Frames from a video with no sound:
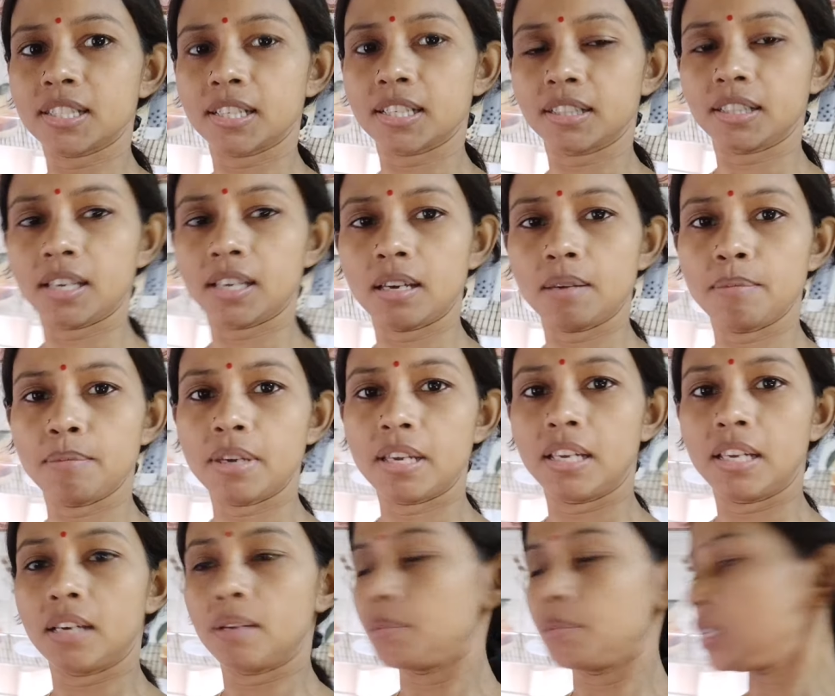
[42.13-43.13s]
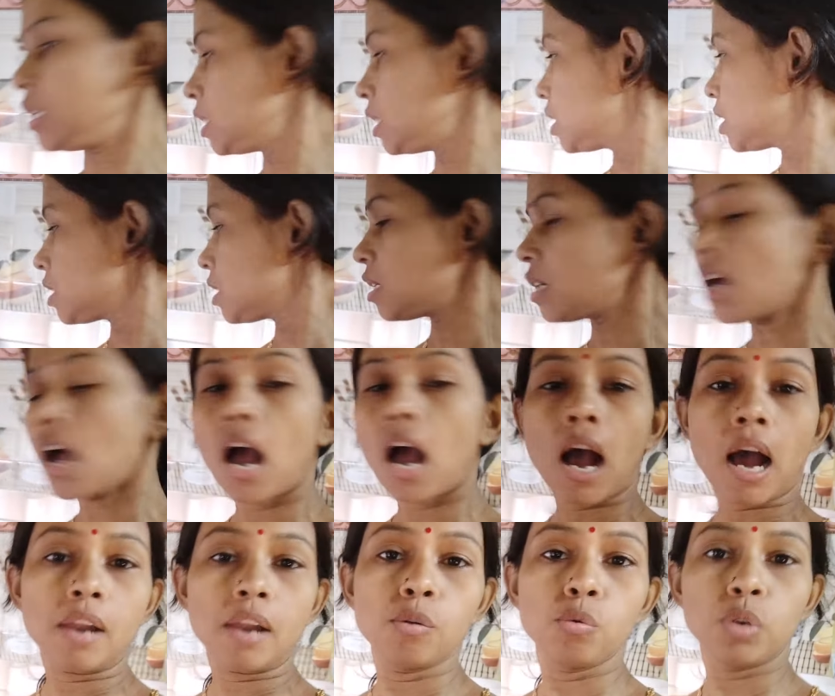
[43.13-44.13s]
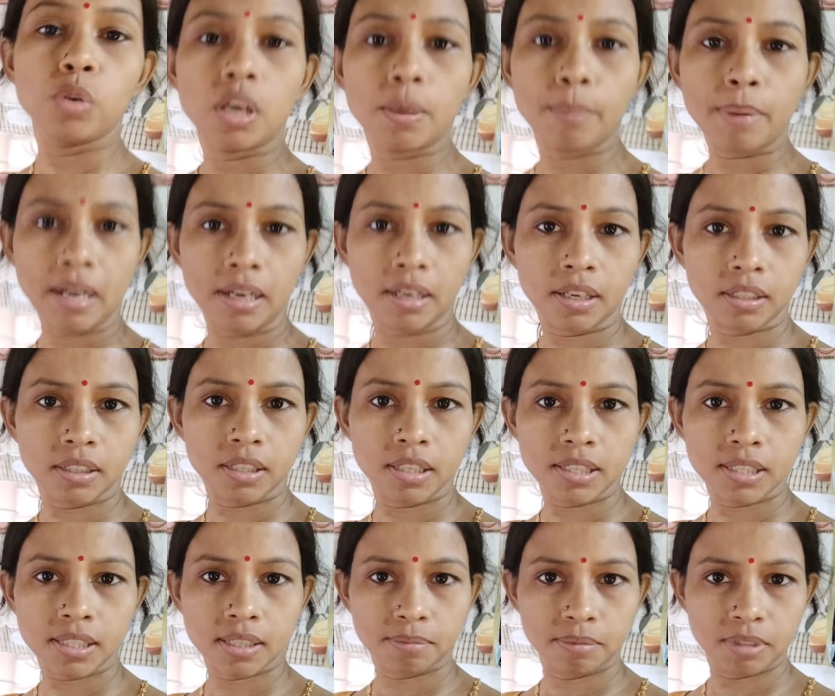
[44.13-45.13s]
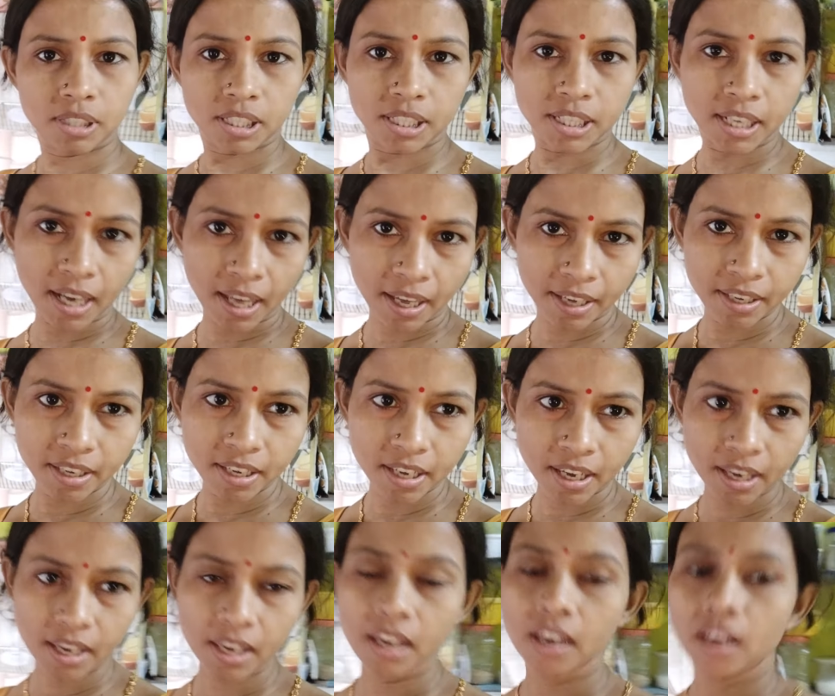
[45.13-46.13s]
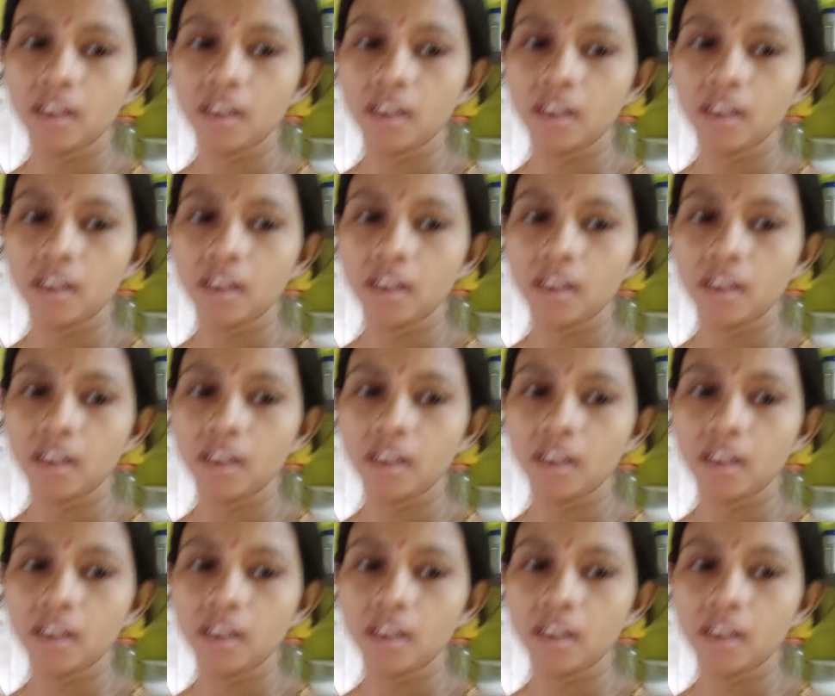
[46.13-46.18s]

देख सकते हैं मैंने अभी आलू टमाटर की सब्जी चढ़ाई है